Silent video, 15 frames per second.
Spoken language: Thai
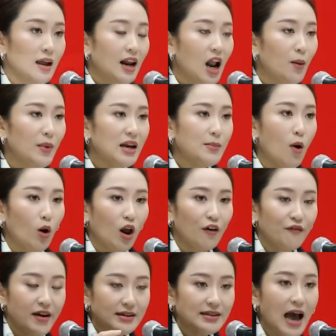เราไม่ได้บอกเรา
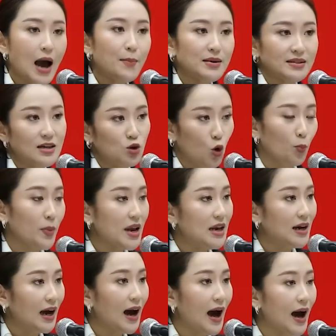ฟิกซ์ ห้าเปอร์เซ็นต์ ทุกปี
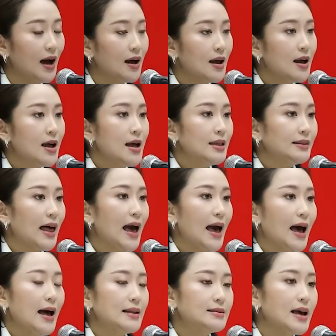นะคะแต่
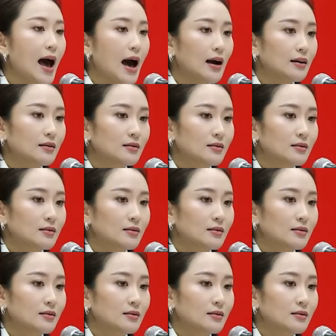จาก